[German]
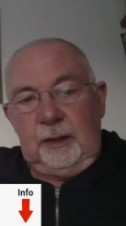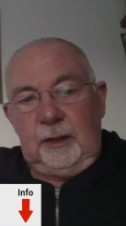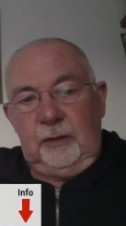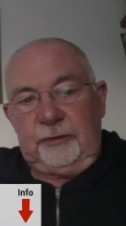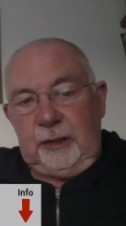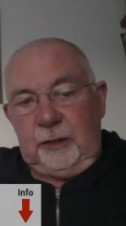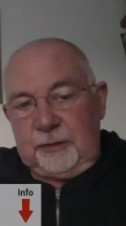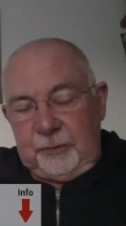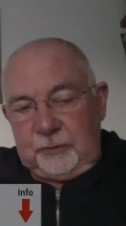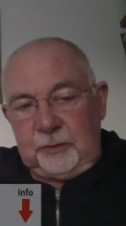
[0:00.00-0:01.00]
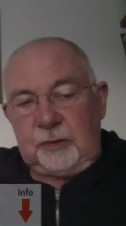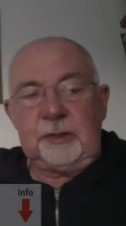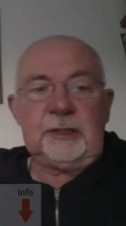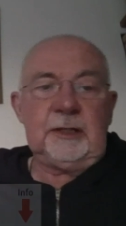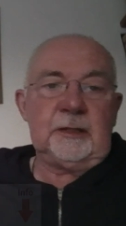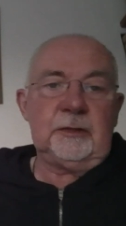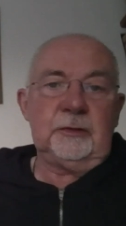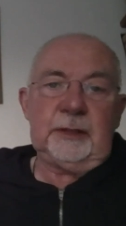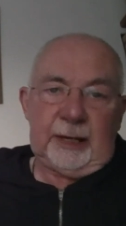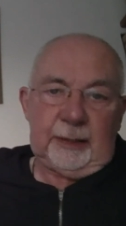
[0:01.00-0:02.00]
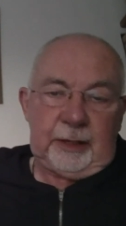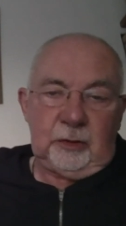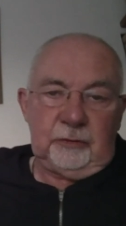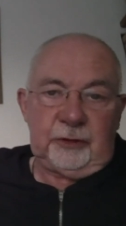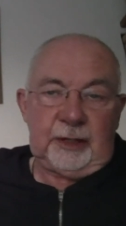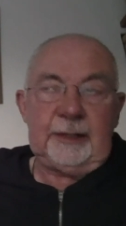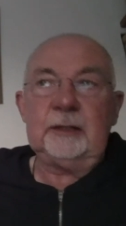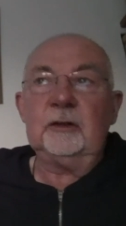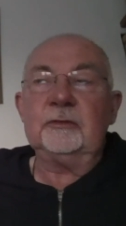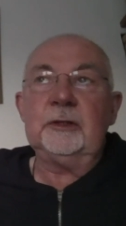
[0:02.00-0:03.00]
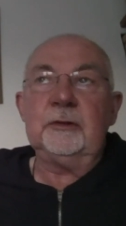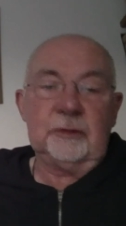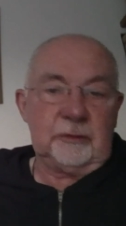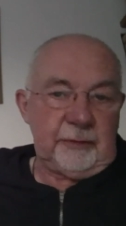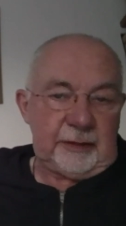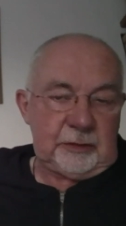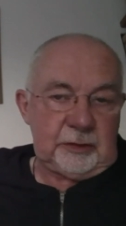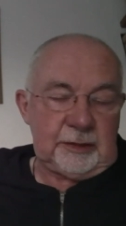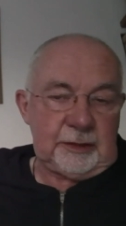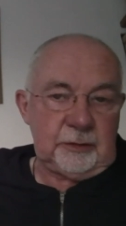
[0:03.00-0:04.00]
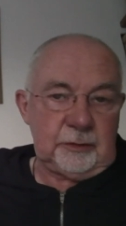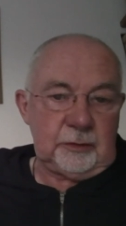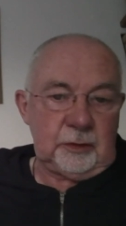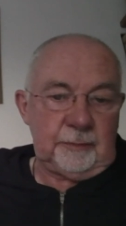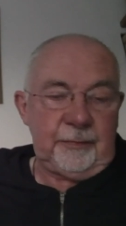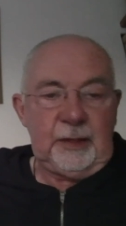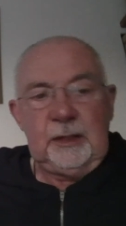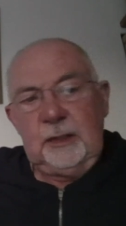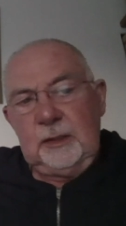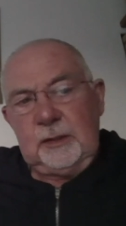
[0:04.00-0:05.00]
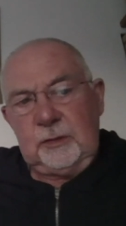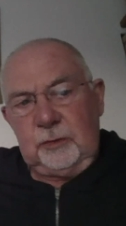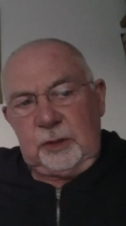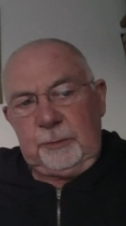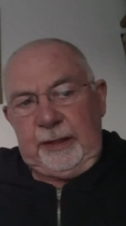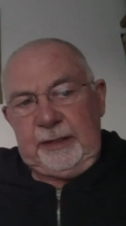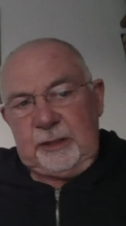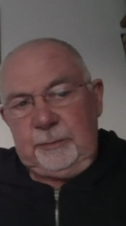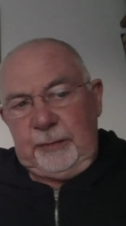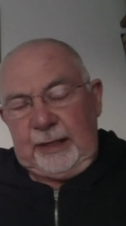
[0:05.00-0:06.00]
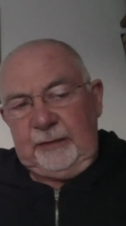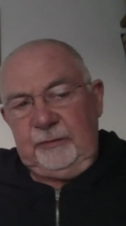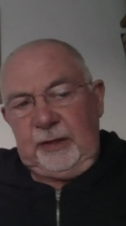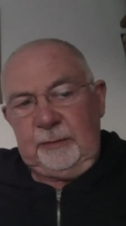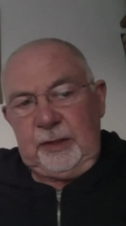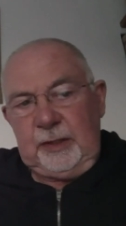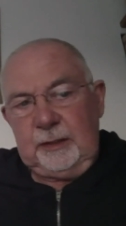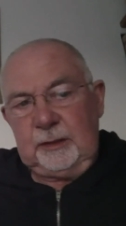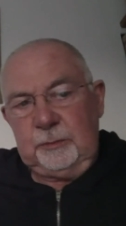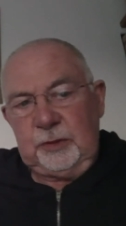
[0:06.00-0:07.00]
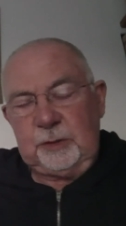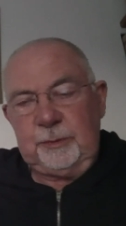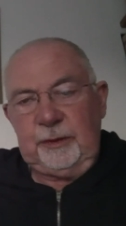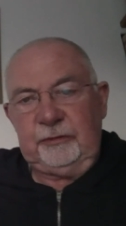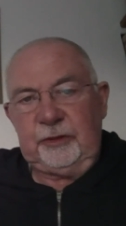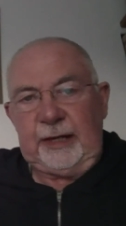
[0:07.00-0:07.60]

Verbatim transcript: auf die Auswirkungskonstellation, aber auch vor allen Dingen auf die Lösungswegskonstellation zu kommen. So, ich blende es mal ein. Wir haben hier ein Geburtsbild von